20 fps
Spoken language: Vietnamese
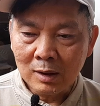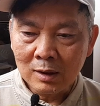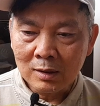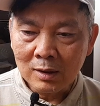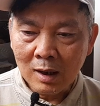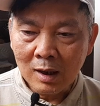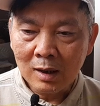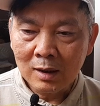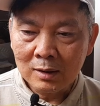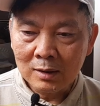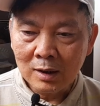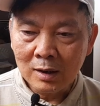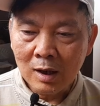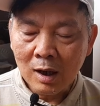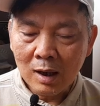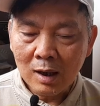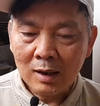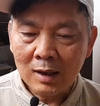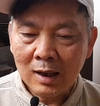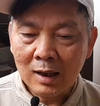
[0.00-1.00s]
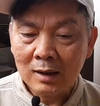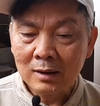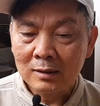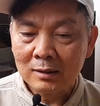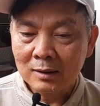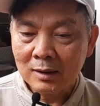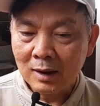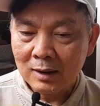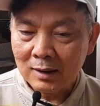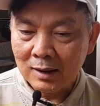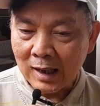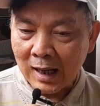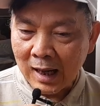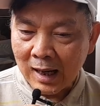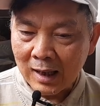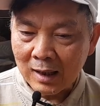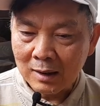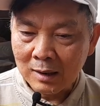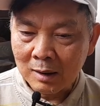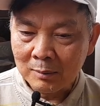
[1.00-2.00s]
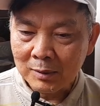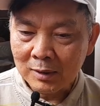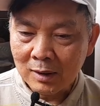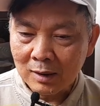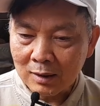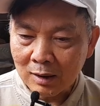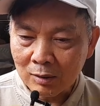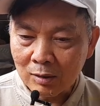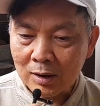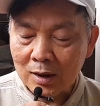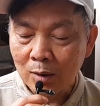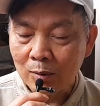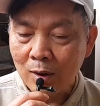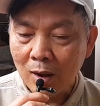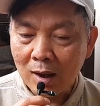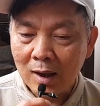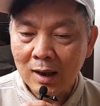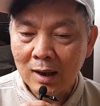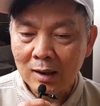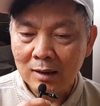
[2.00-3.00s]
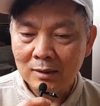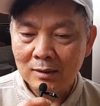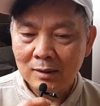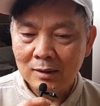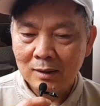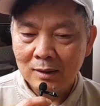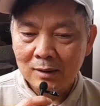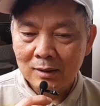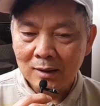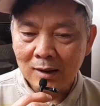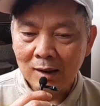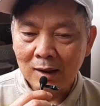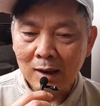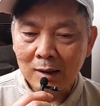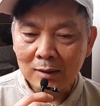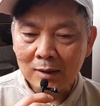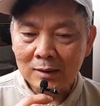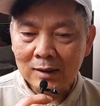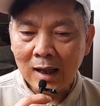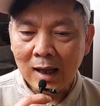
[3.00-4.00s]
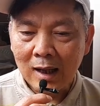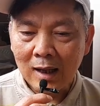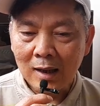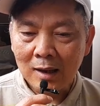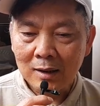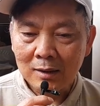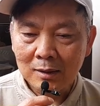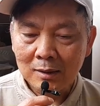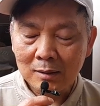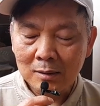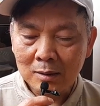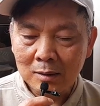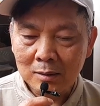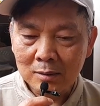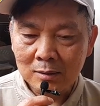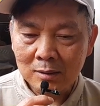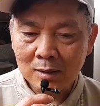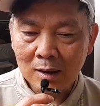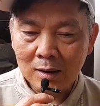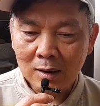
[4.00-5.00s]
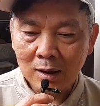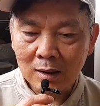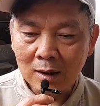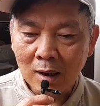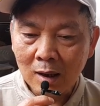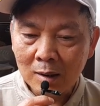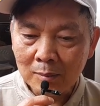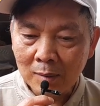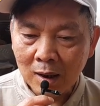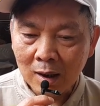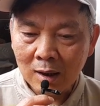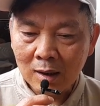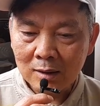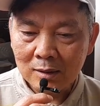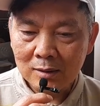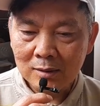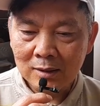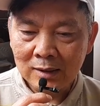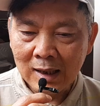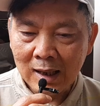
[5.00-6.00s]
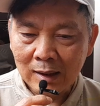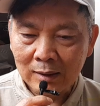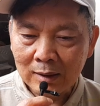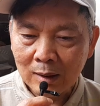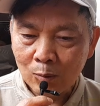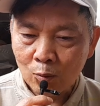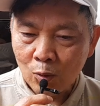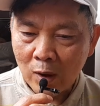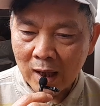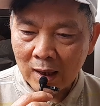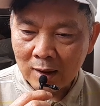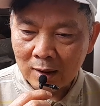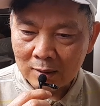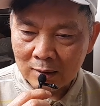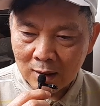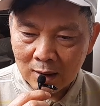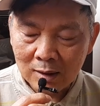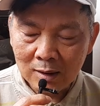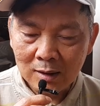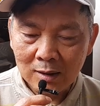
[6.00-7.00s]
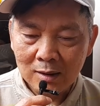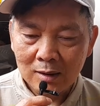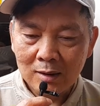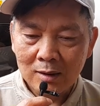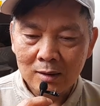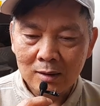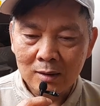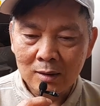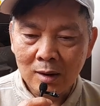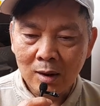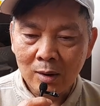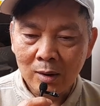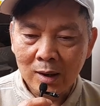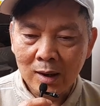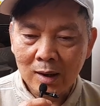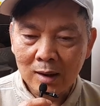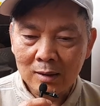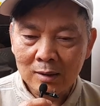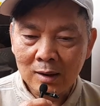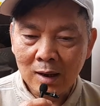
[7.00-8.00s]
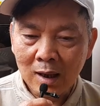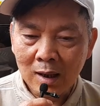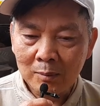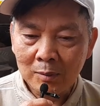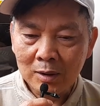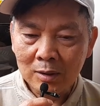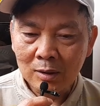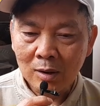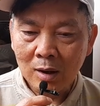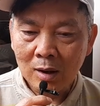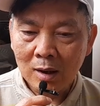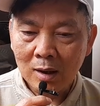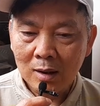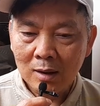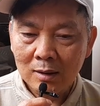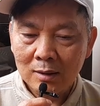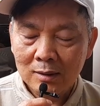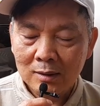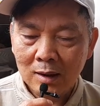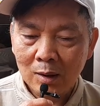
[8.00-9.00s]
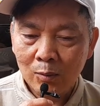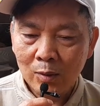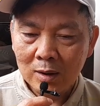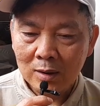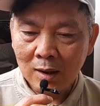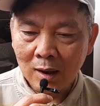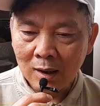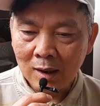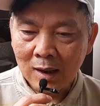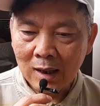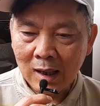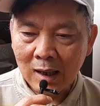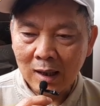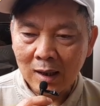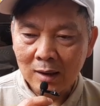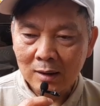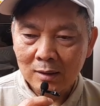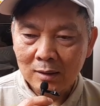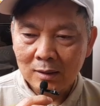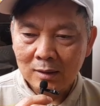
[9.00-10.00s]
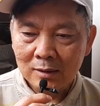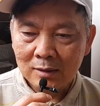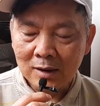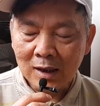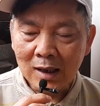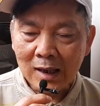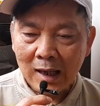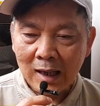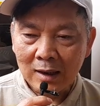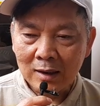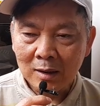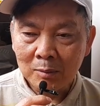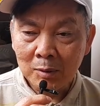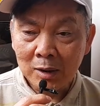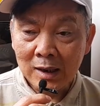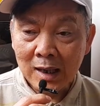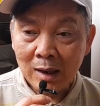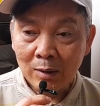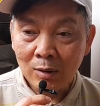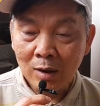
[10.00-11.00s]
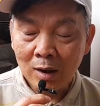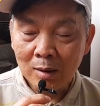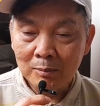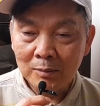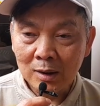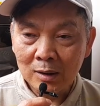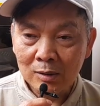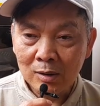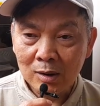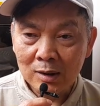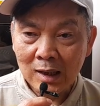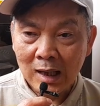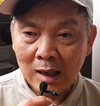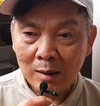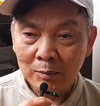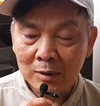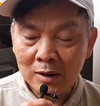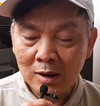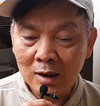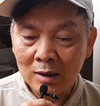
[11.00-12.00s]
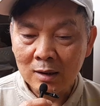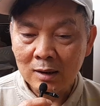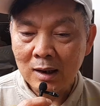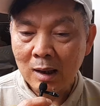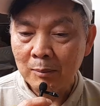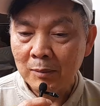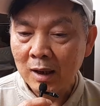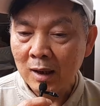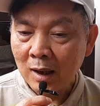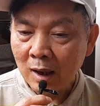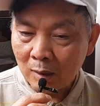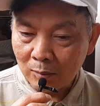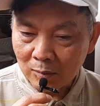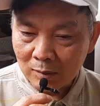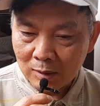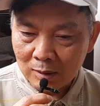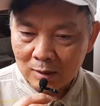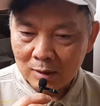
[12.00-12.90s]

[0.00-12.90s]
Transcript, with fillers: nghỉ ngơi gì đó ha tất cả ở bên Đức là có kiểu đó ha nghĩa là người ta rất là cởi mở và tham quan hết đi rồi á, về mình có cái quyết định là chẳng hạn khi mình đau ốm mình có vào bệnh viện nó nằm hay không